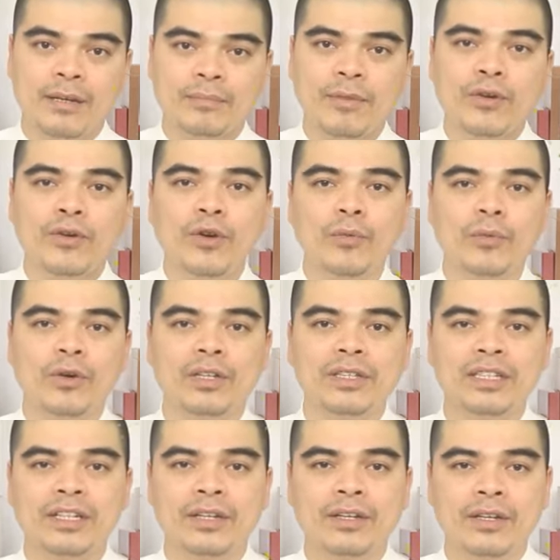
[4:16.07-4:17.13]
bao gồm có
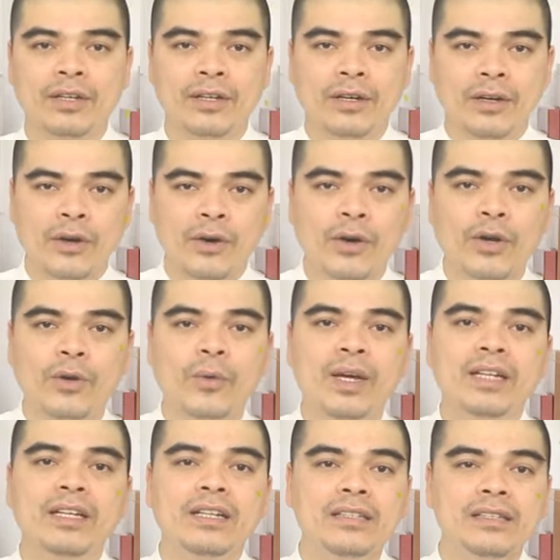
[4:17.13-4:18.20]
hồi,
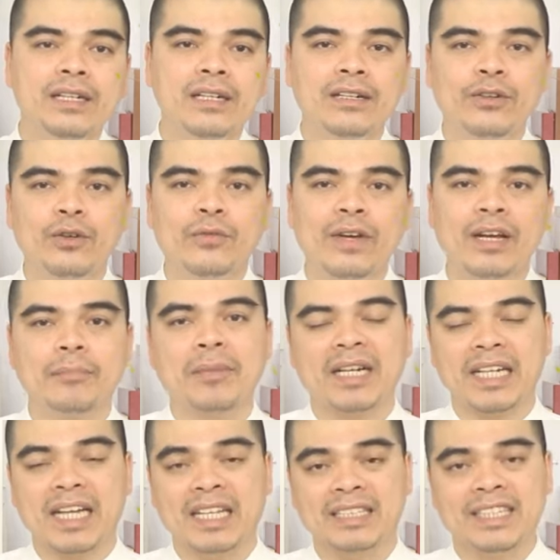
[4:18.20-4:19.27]
quế, đinh hương, gỗ vang,
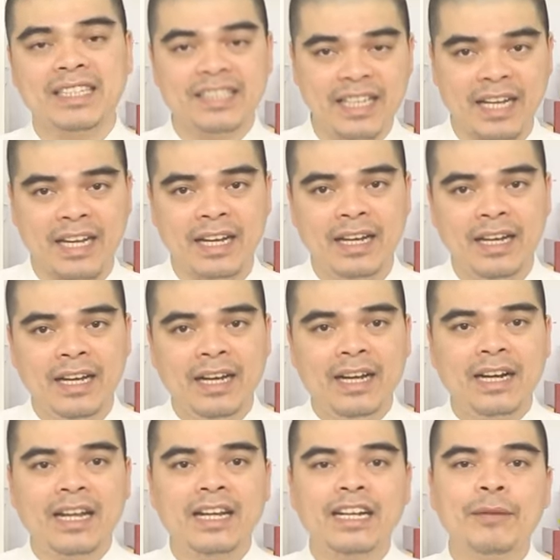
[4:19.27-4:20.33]
bạch đàn, chanh xả,
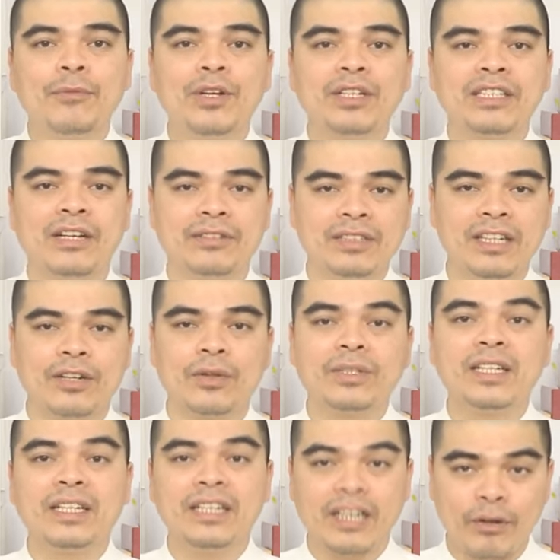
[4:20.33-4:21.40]
là 5 loại thảo dược có
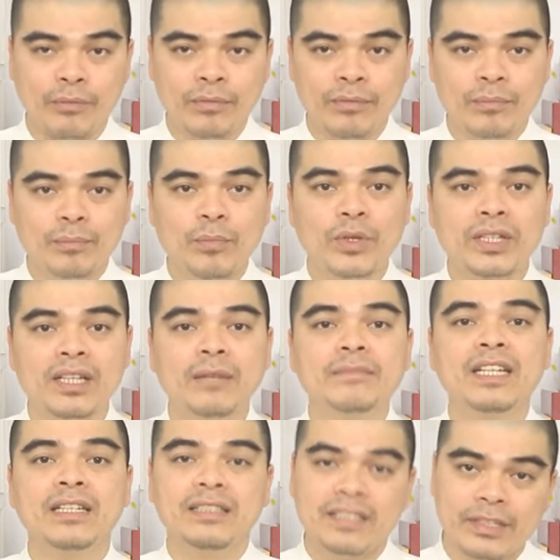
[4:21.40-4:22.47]
tính nóng, mùi thơm
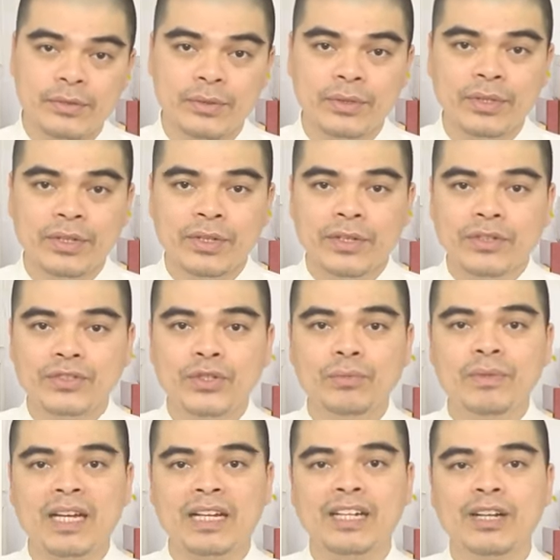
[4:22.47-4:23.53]
dễ chịu,
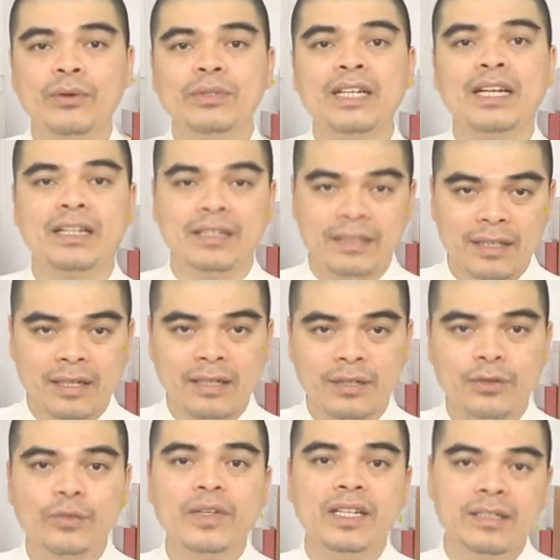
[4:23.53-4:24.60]
dùng để nấu thành nước
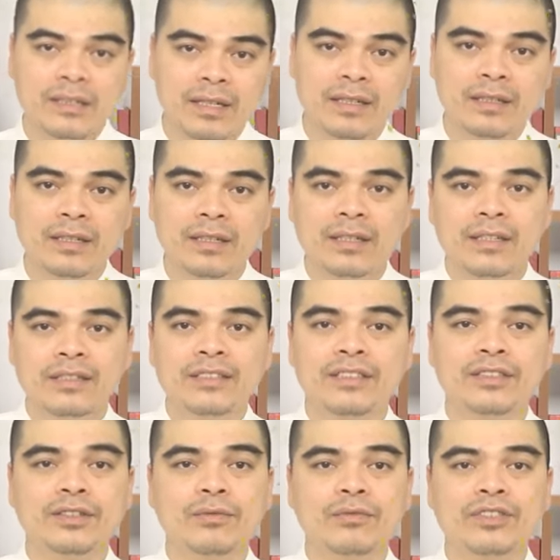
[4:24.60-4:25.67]
ngũ vị hương,
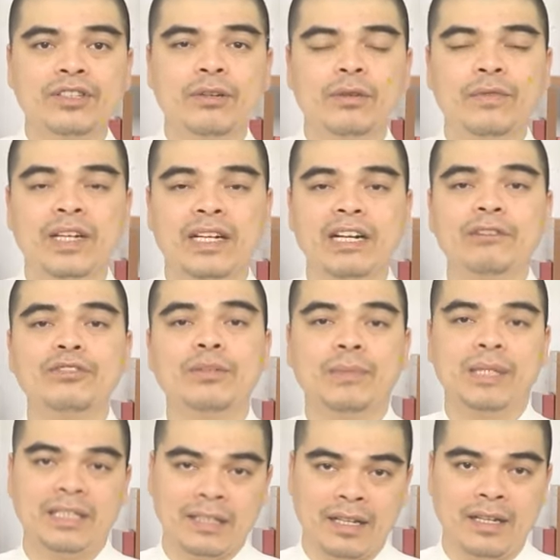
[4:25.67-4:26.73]
sử dụng trong cái việc lau dọn
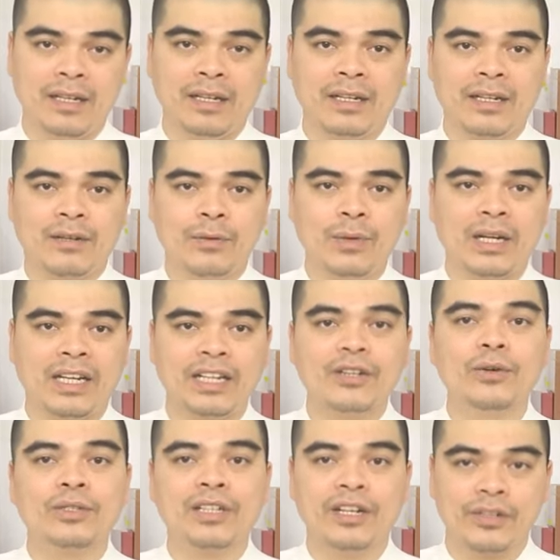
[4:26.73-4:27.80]
bàn thờ hoặc là cái
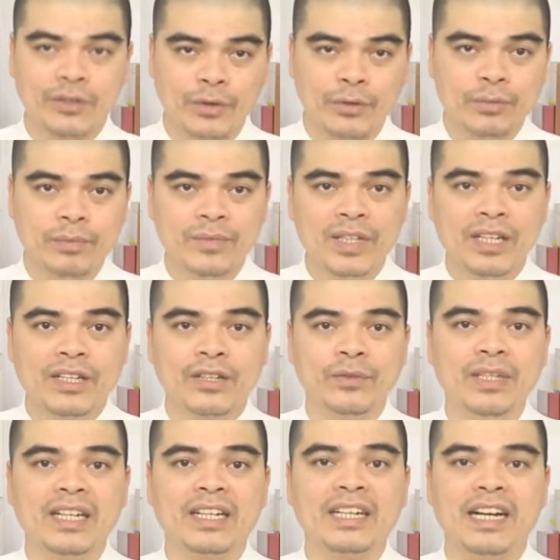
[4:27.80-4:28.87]
đồ thờ cúng
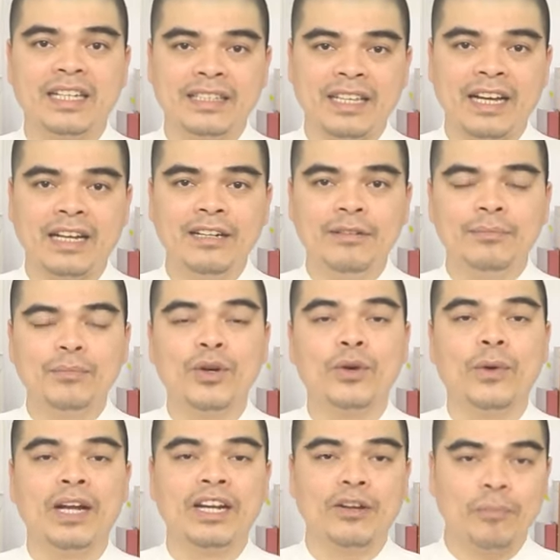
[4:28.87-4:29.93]
cũng như là cải táng, bồi
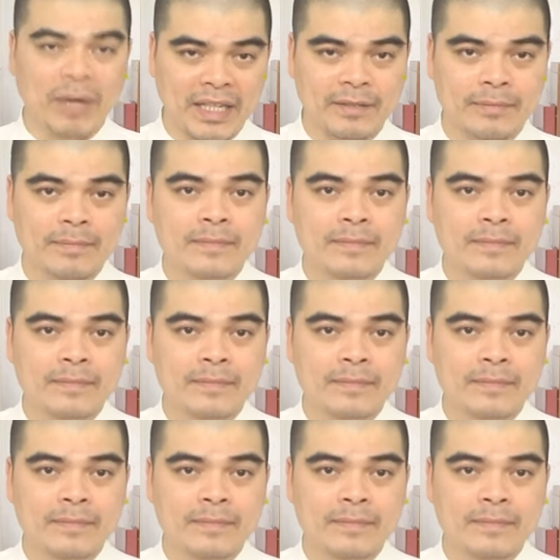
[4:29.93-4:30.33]
hoàn long mạch.